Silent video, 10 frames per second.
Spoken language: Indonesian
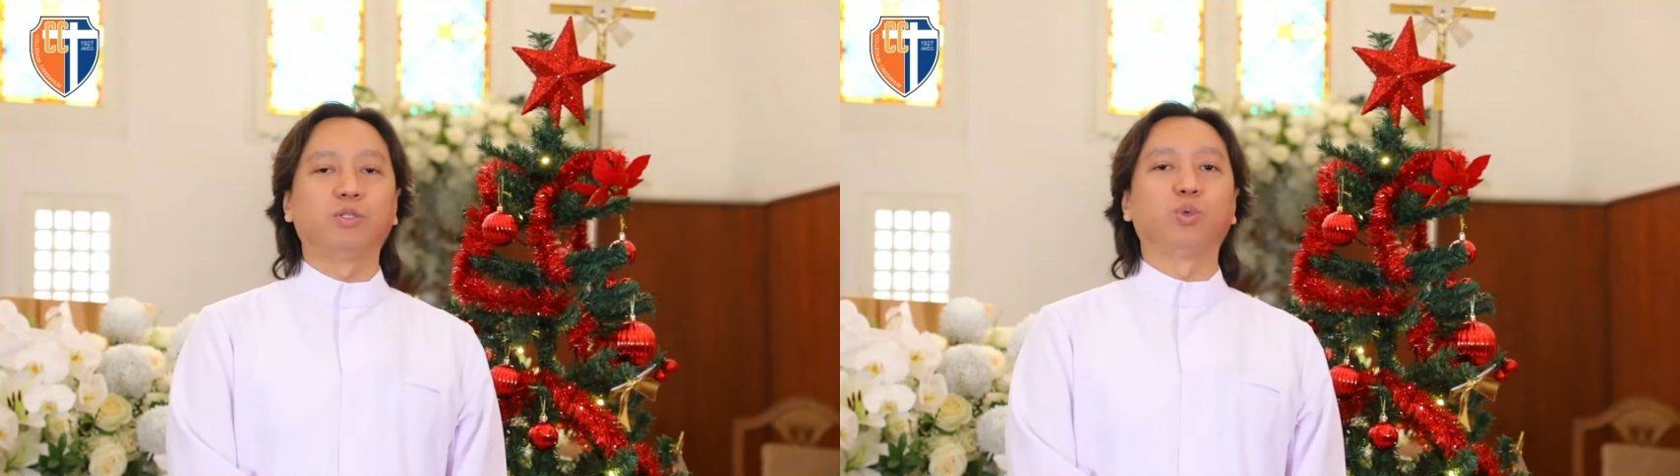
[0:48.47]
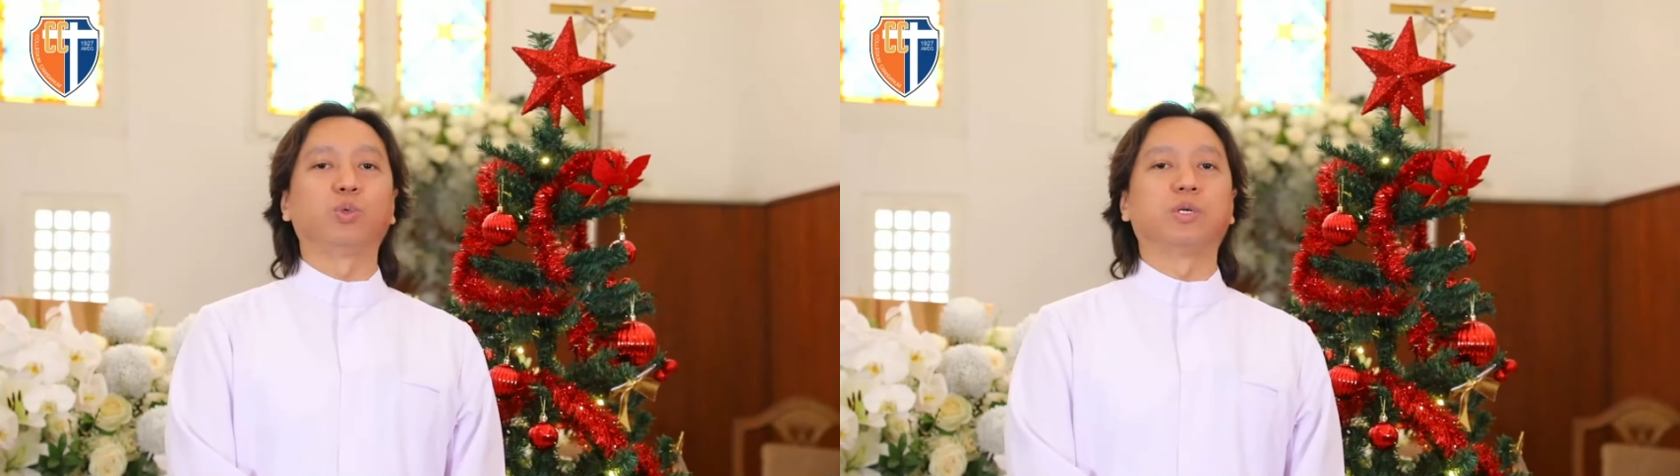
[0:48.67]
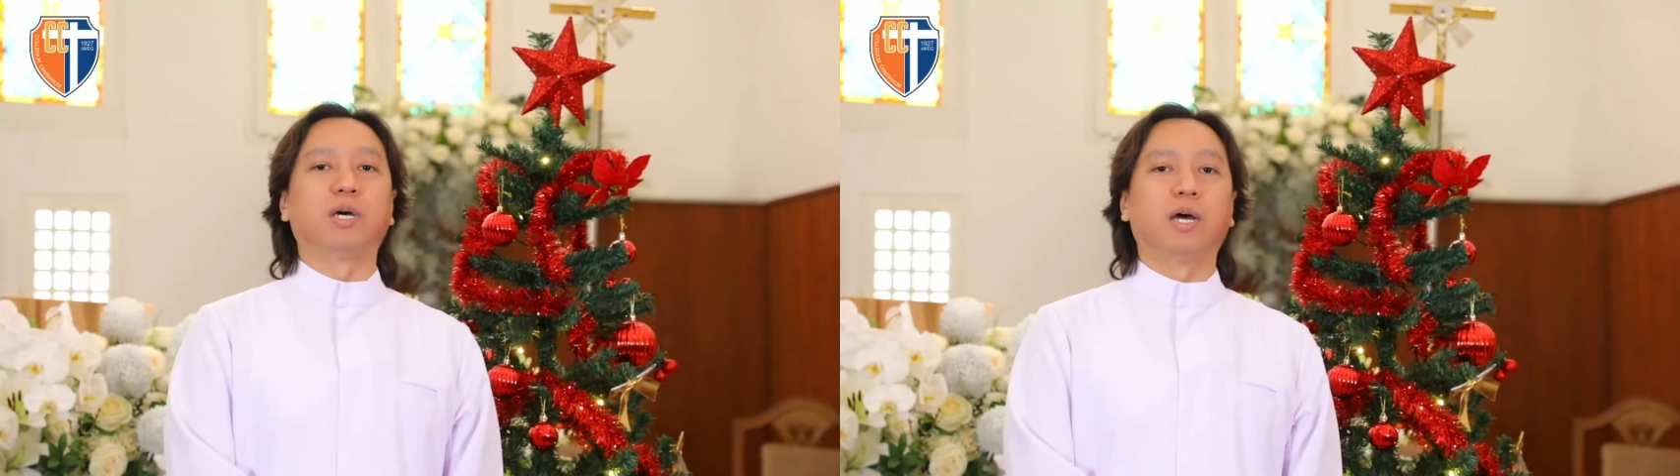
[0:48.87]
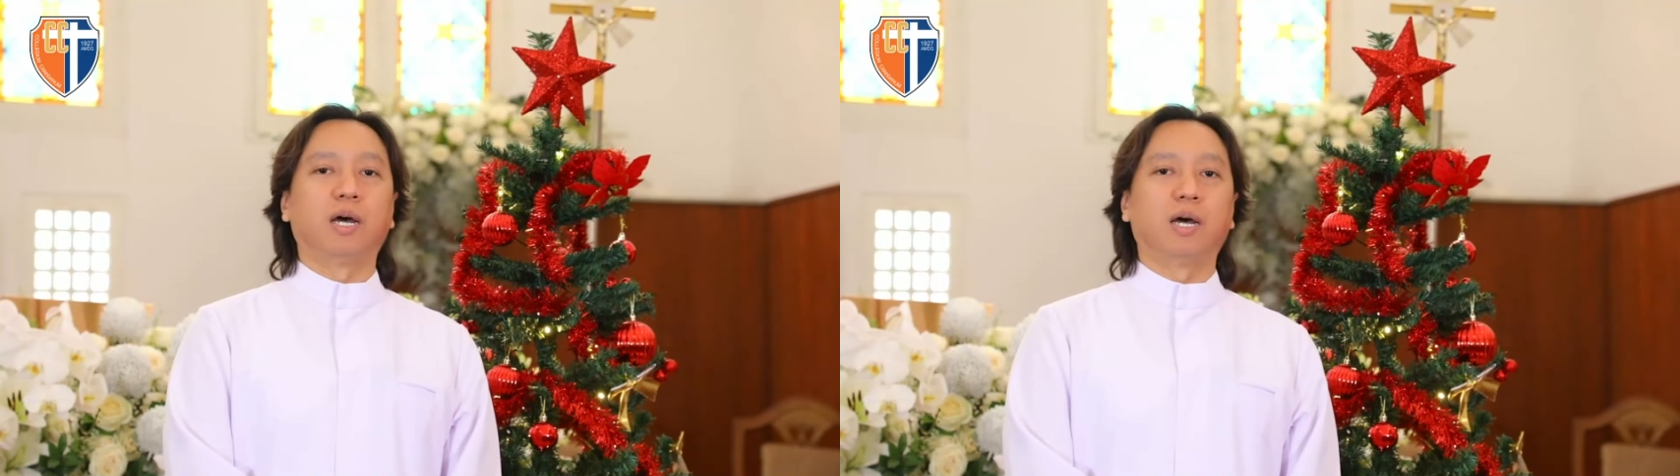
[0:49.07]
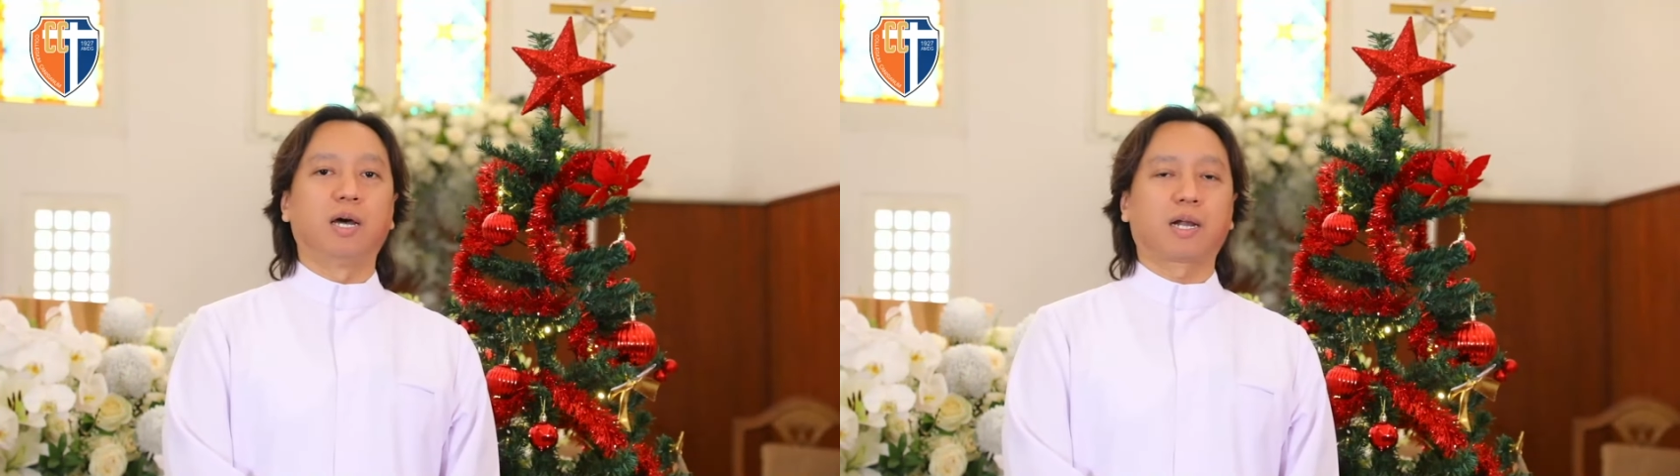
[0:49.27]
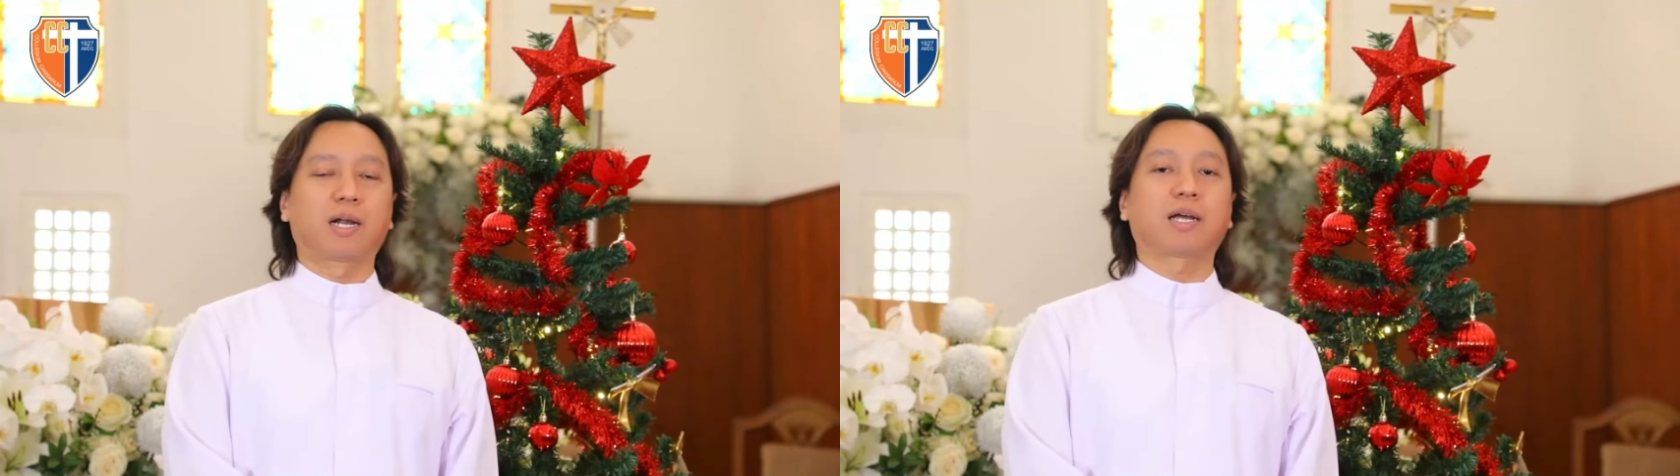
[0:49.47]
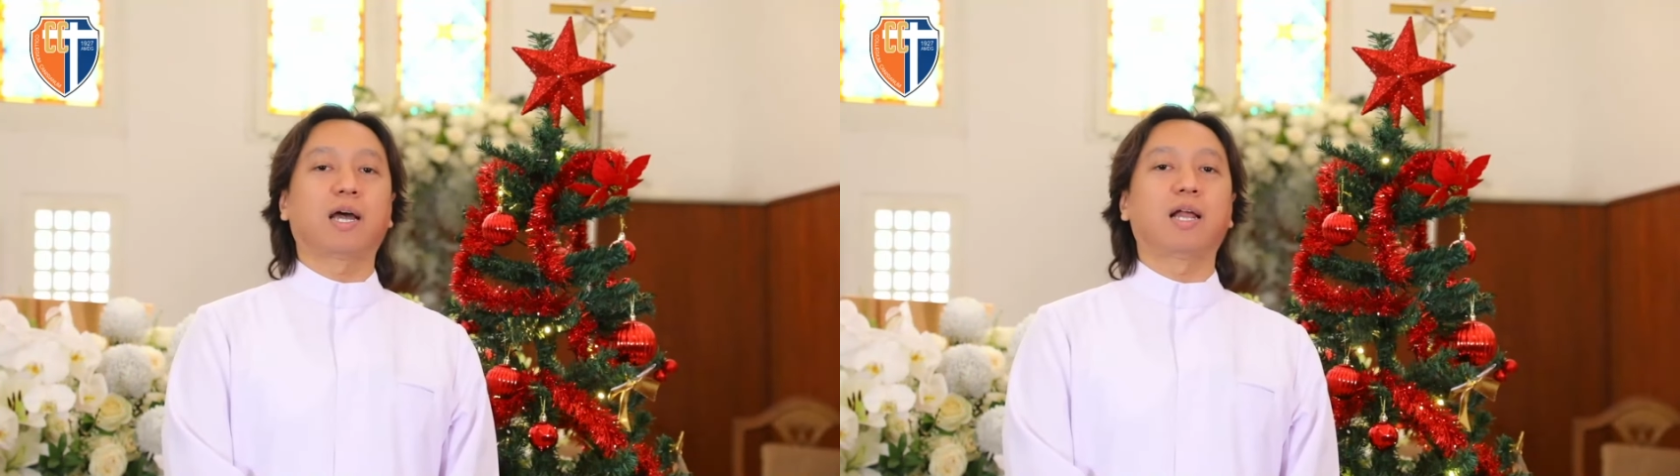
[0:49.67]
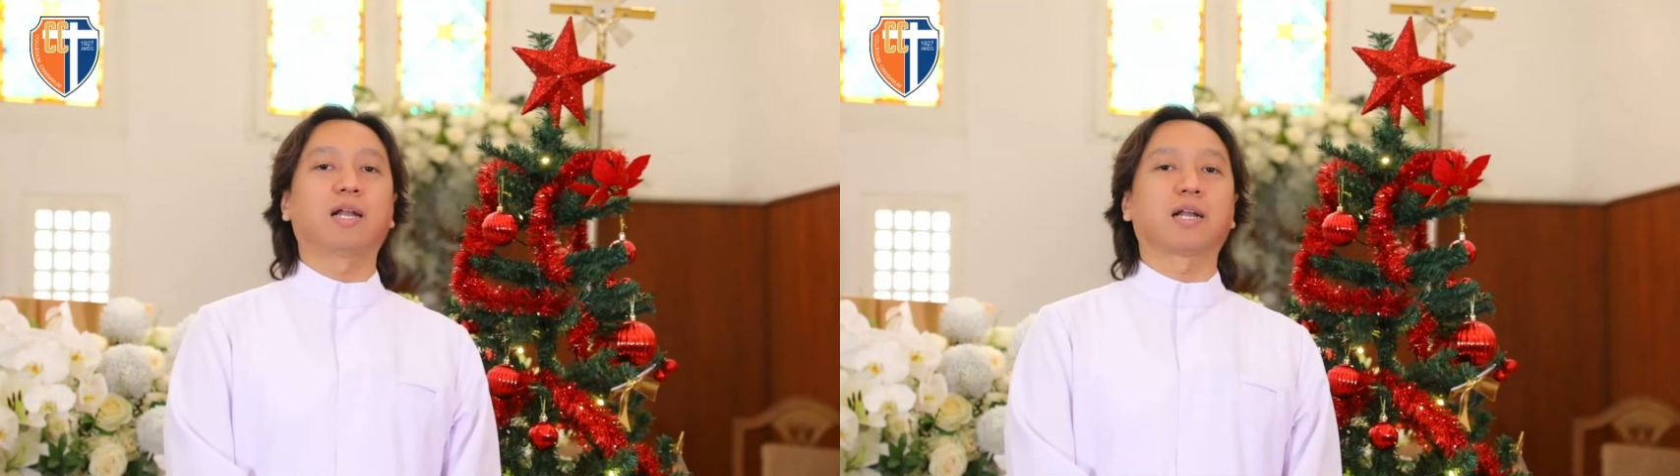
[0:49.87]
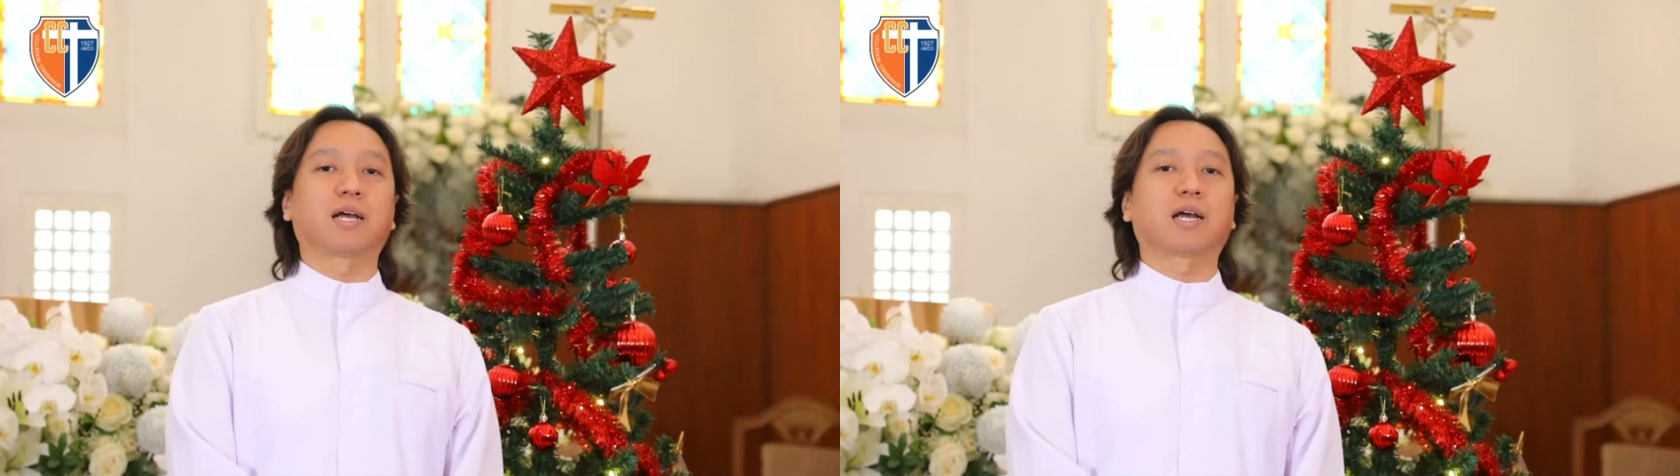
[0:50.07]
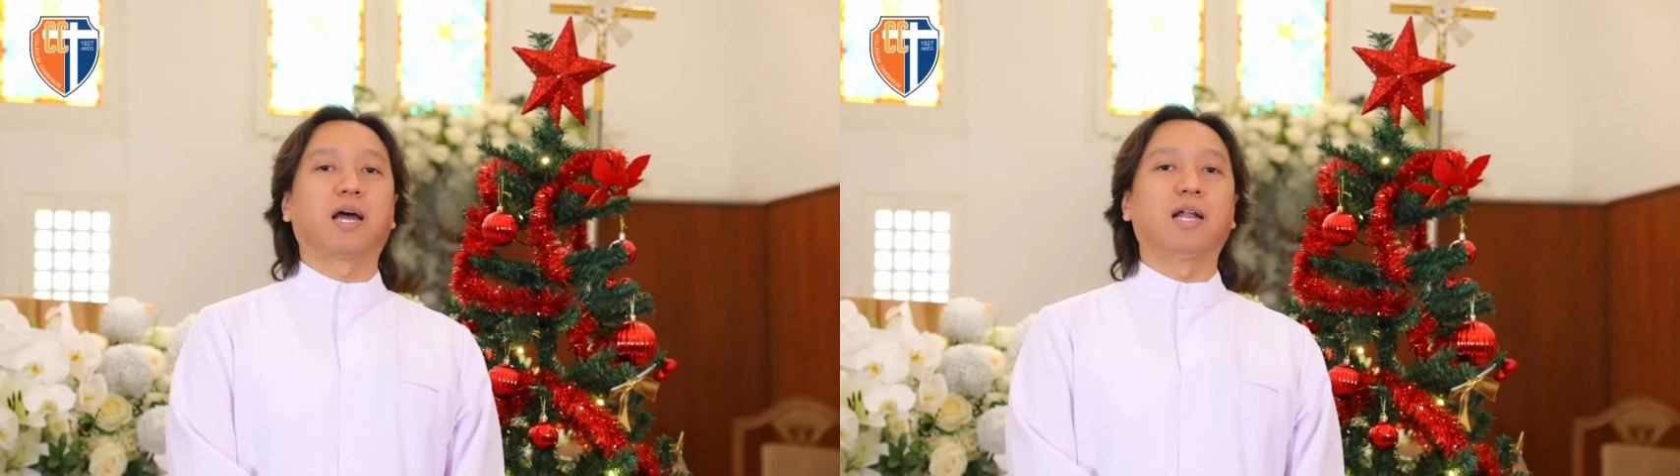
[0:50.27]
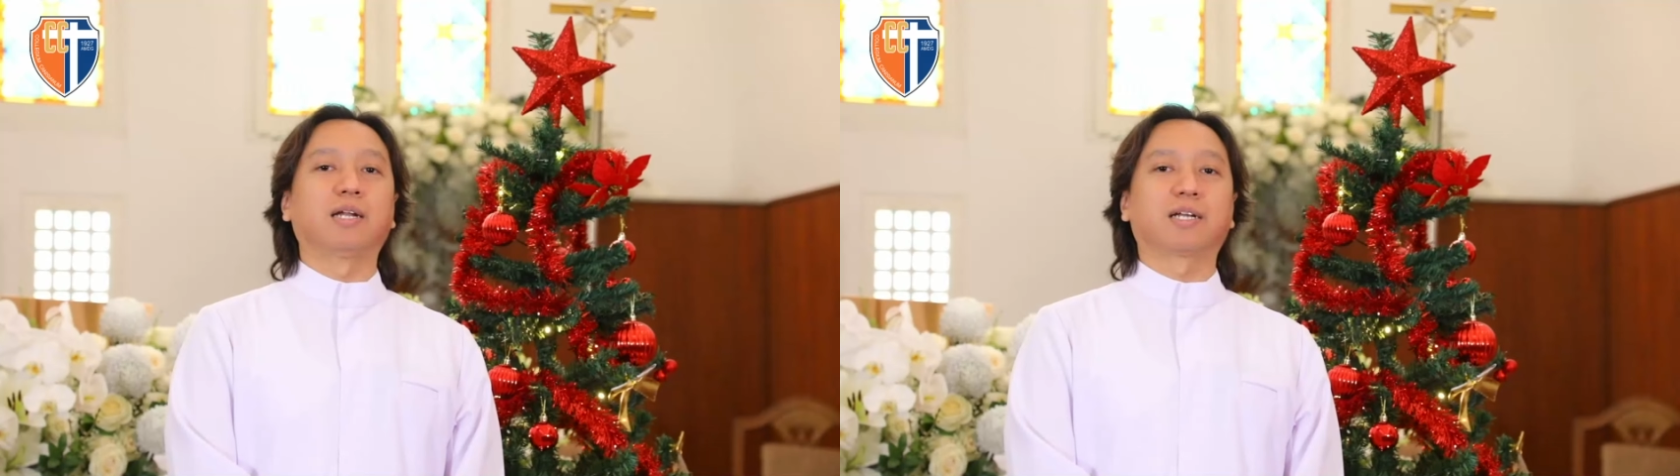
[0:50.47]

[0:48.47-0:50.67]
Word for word: juga rekan-rekan